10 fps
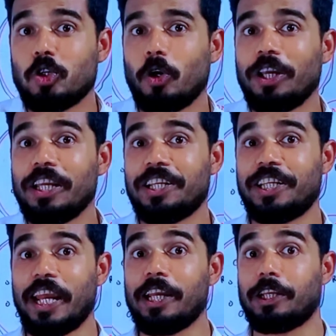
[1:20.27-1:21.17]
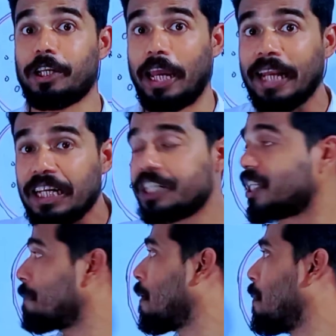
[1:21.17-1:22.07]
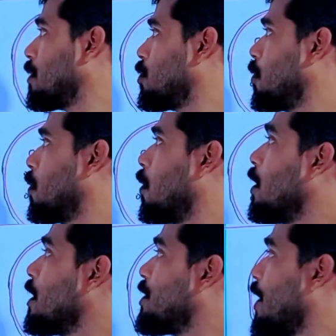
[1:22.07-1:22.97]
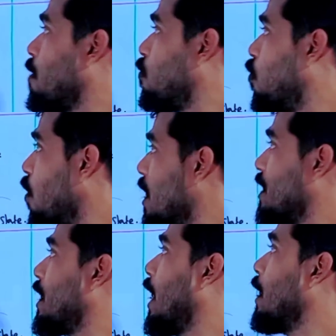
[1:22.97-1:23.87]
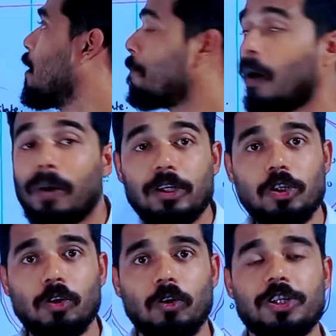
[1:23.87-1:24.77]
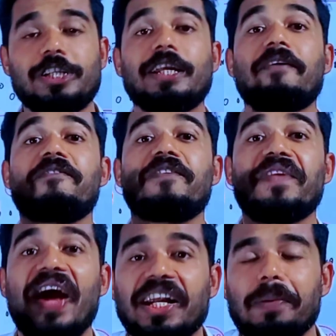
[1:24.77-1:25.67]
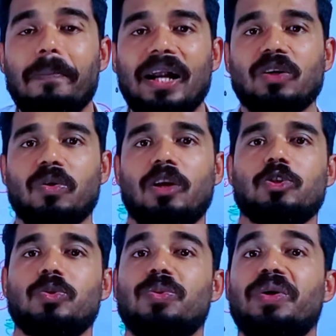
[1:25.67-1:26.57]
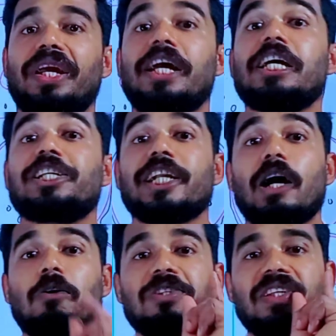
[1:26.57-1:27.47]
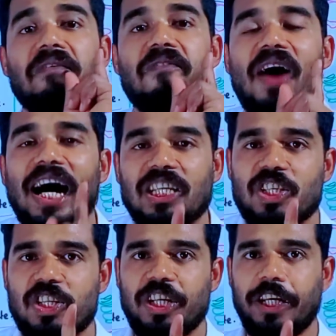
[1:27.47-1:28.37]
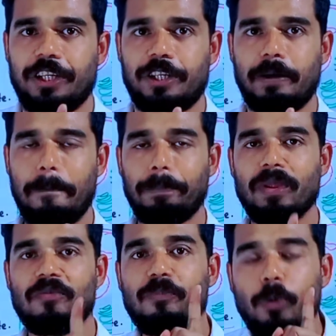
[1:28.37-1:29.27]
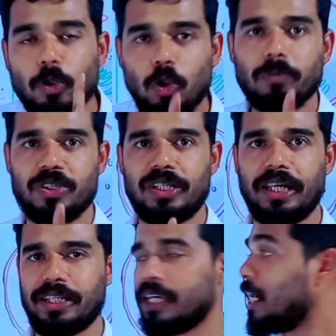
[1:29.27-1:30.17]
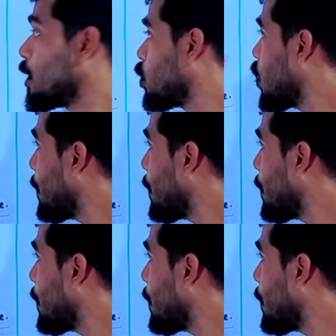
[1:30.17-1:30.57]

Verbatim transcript: শরীর সেই এনার্জিটা পাওয়ার জন্য সেই ফুয়েলটা পাওয়ার জন্য সে ফ্যাট বার্ন করা শুরু করে সেটা হচ্ছে ফার্স্ট স্টেজ প্রথম স্টেজ সেজন্য